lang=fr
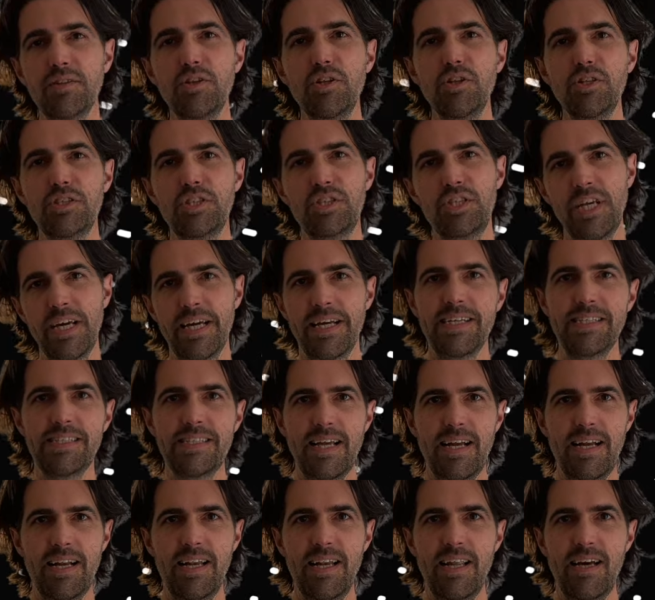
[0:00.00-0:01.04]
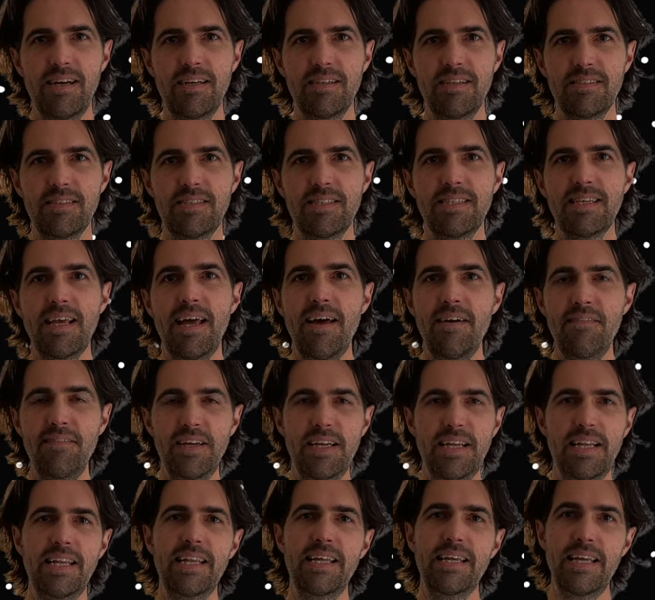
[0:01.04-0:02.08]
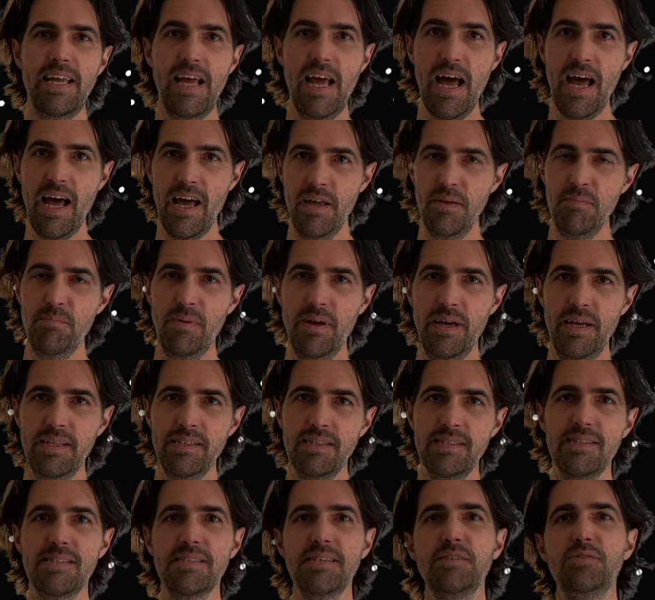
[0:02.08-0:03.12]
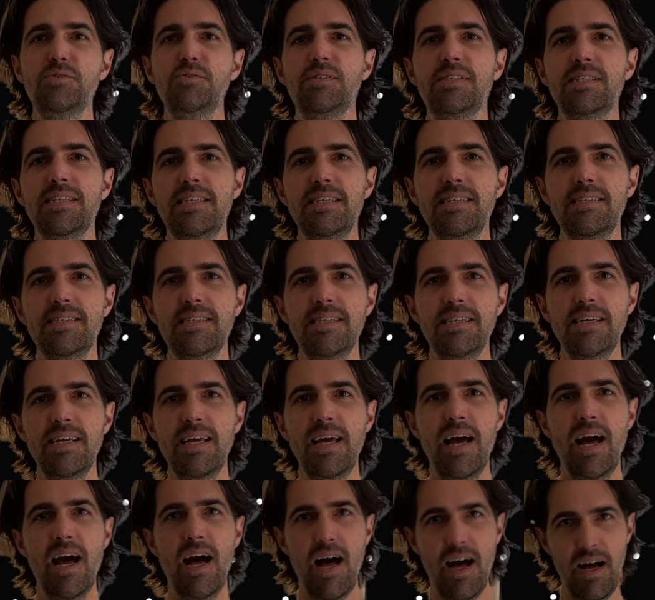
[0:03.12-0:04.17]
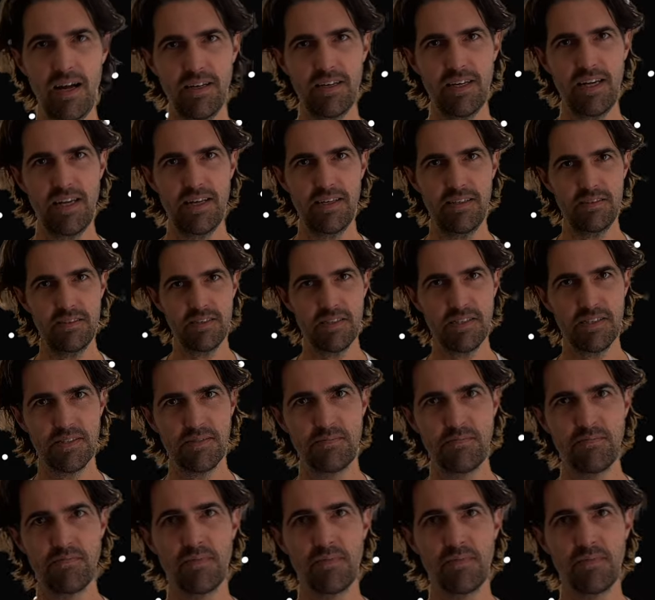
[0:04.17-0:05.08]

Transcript: de gérer sa classe avec les iPads, c'est d'utiliser En classe.